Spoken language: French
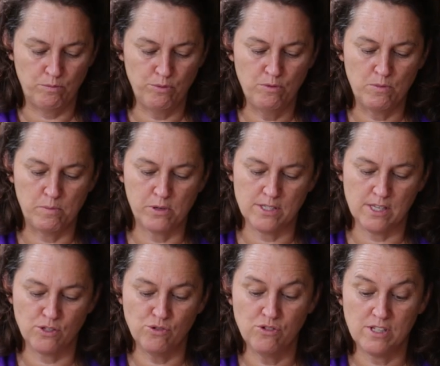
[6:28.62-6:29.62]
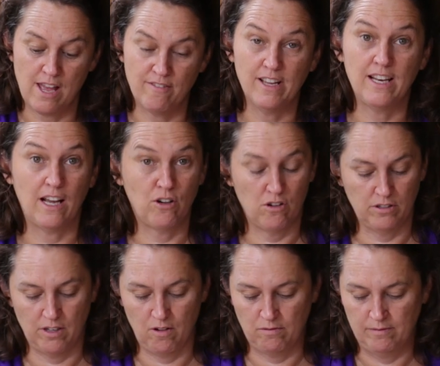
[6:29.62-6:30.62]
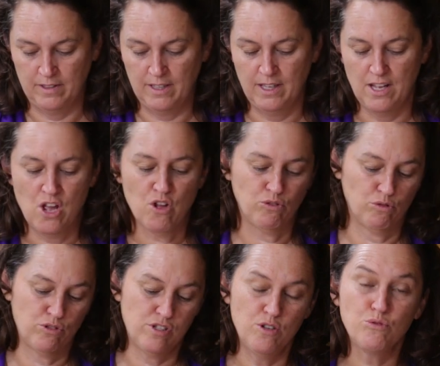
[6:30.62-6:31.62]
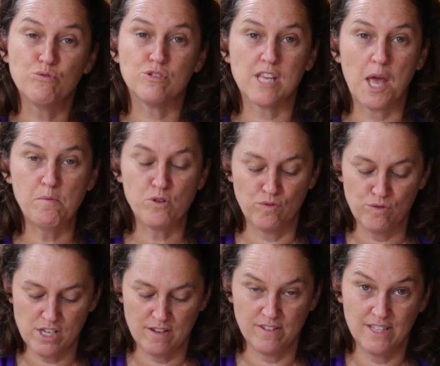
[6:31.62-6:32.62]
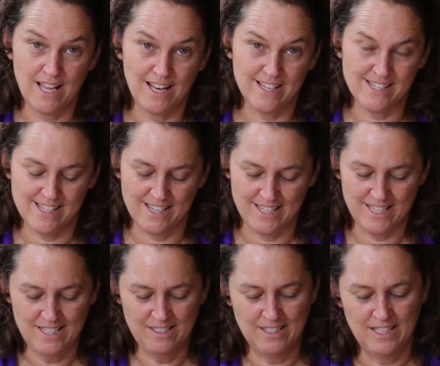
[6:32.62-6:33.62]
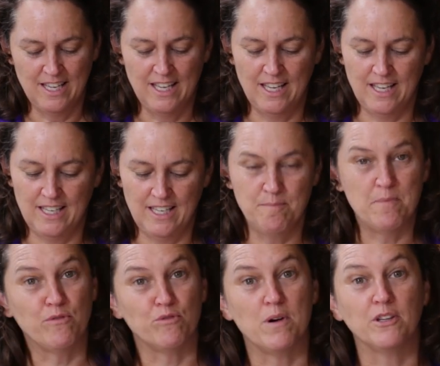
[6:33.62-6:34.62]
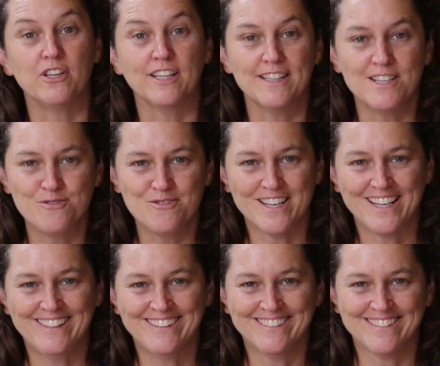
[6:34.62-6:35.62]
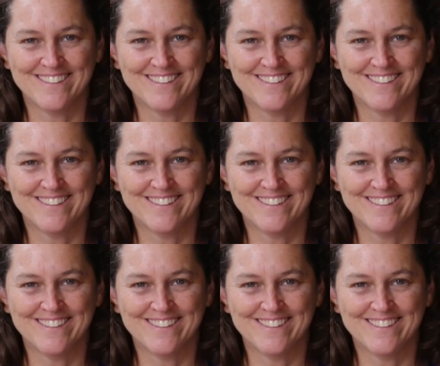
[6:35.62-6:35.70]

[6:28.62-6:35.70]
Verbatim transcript: peu mon processus avec l'accordéon. Donc c'est tout simple, je vous invite à l'essayer et ben, vous m'en donnerez des nouvelles.